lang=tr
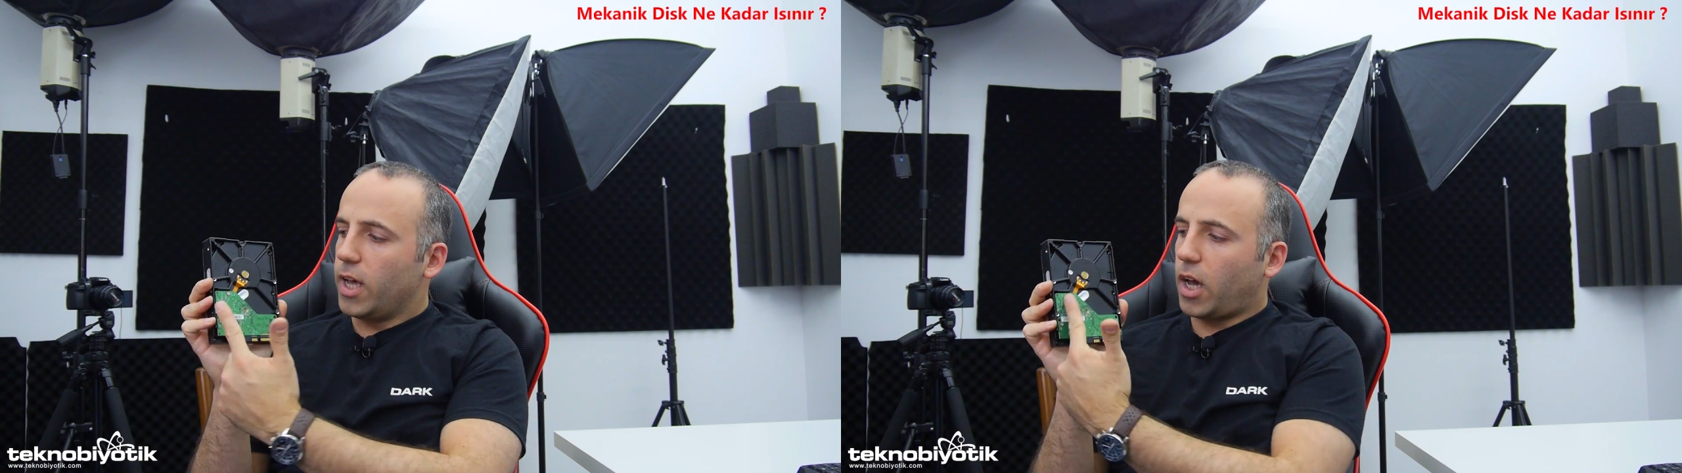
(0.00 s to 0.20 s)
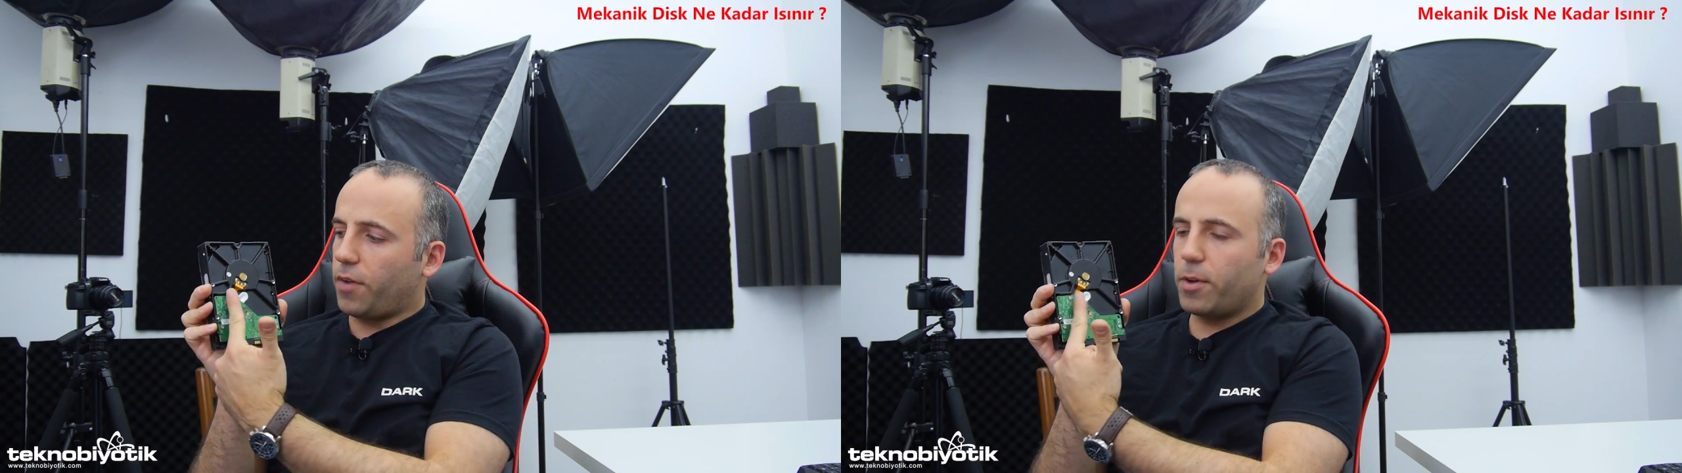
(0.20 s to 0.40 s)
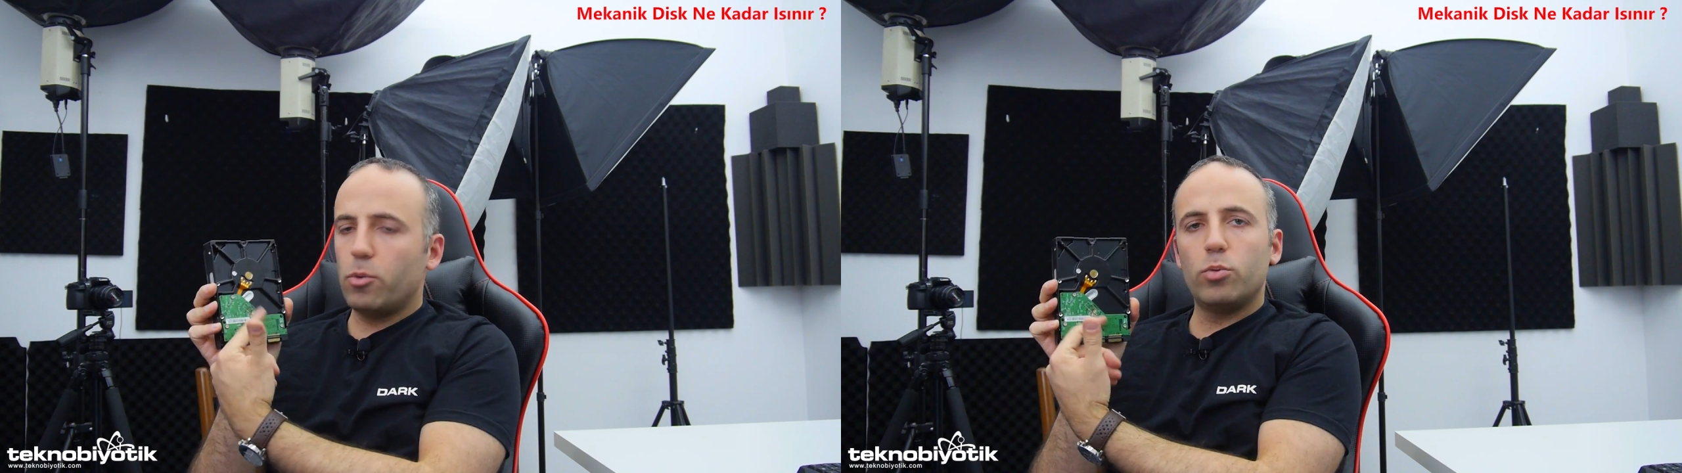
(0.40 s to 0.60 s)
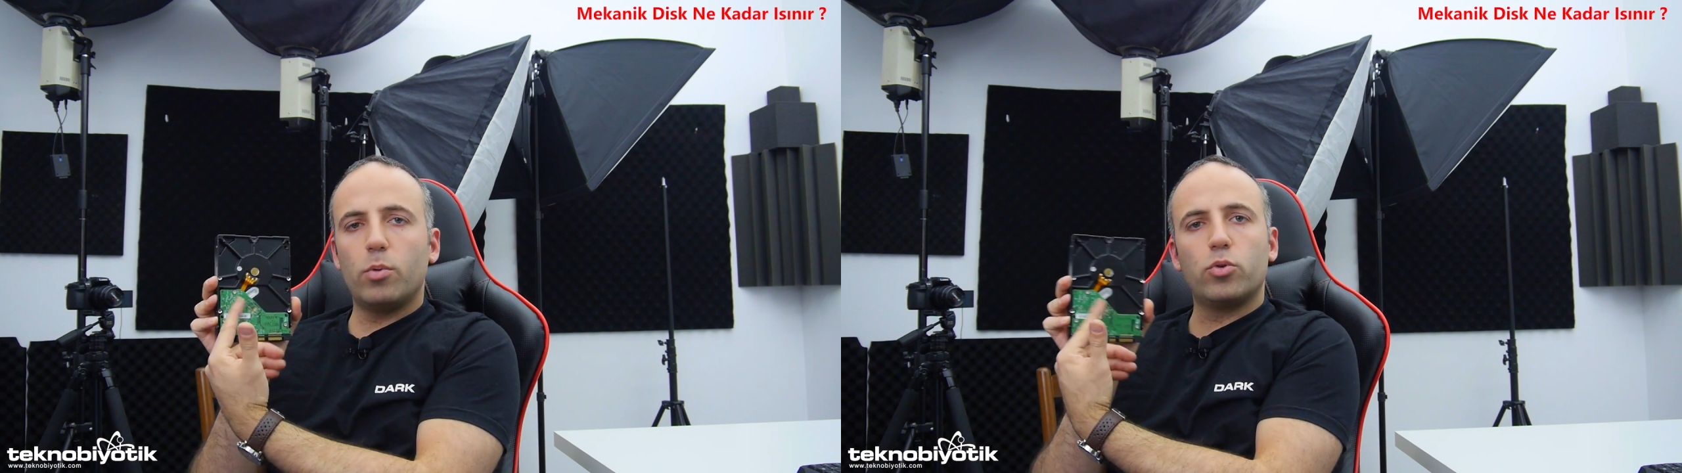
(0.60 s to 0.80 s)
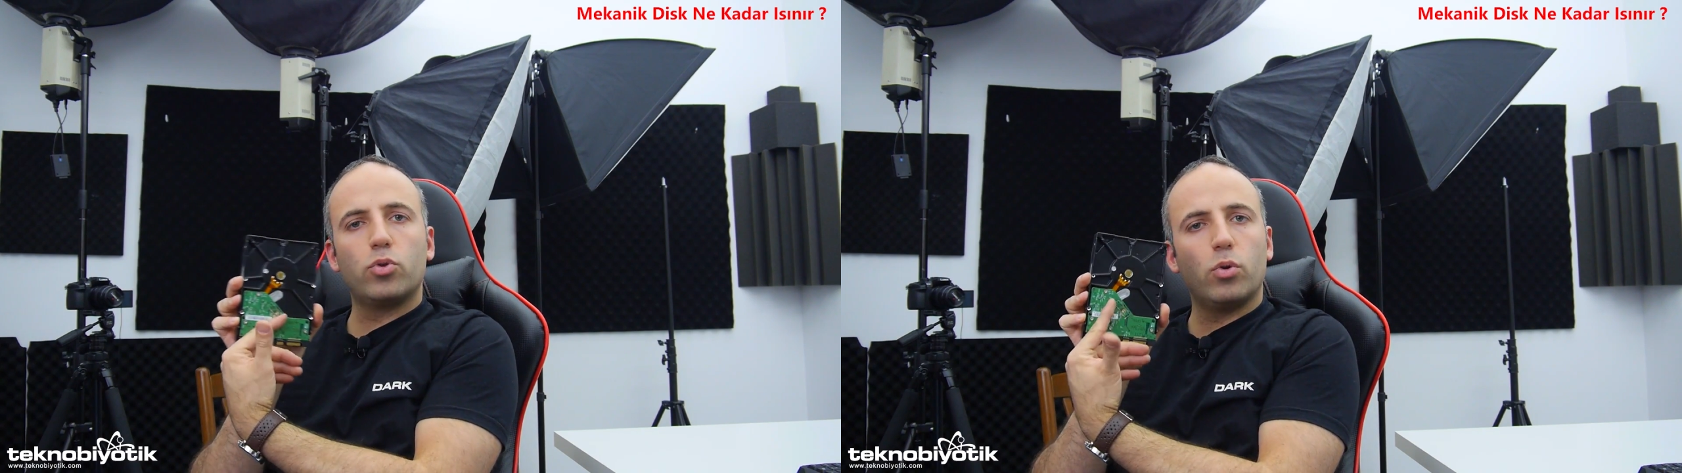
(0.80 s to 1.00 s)
Kafa
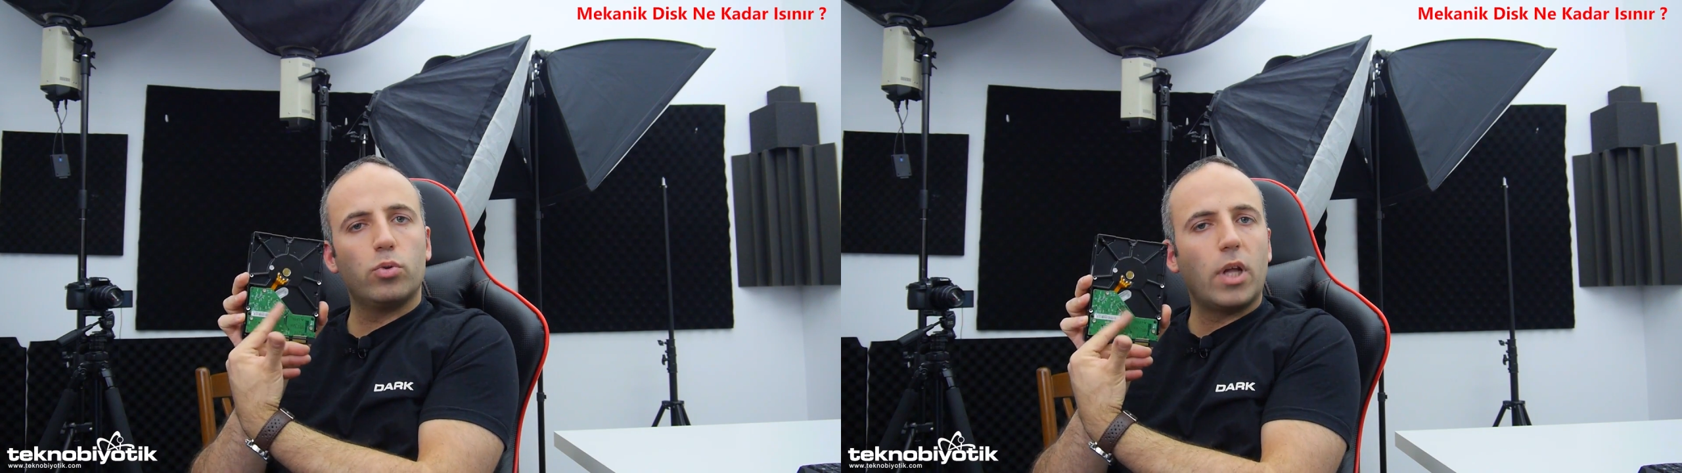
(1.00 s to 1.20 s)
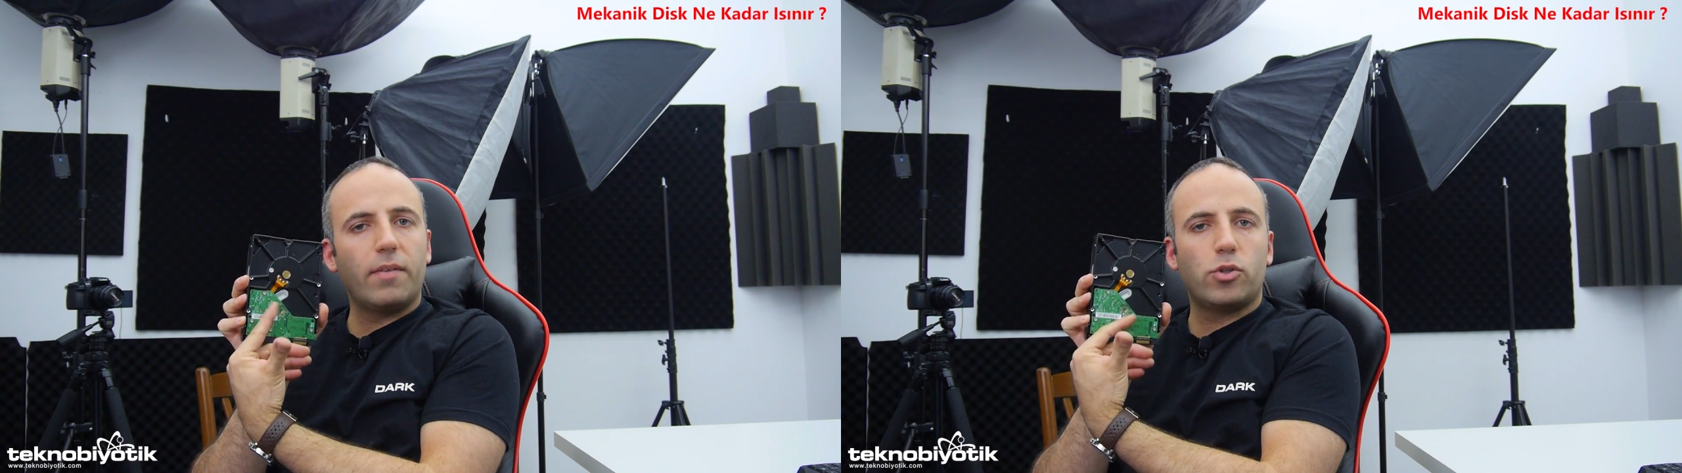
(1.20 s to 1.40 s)
bölümü burada olduğundan